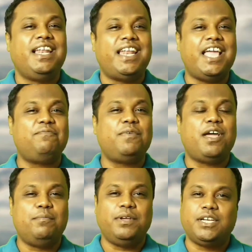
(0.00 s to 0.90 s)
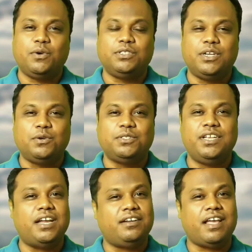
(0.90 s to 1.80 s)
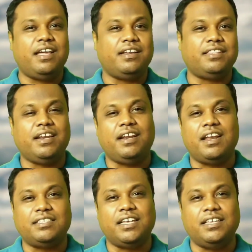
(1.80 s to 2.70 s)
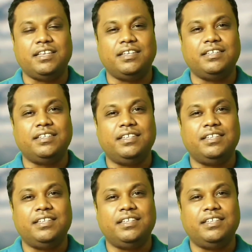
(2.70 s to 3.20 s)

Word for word: लाइफ में हमेशा कुछ ना कुछ नया ट्राई करते रहना चाहिए